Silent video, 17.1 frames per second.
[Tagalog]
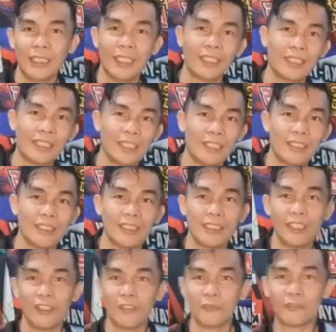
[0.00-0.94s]
at ang
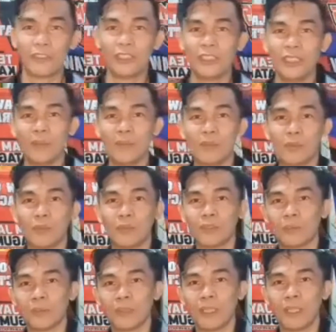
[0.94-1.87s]
ating uh, ah, Pernams
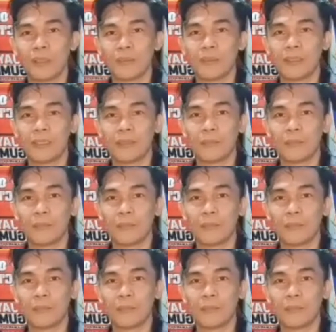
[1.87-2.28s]
Motovlog,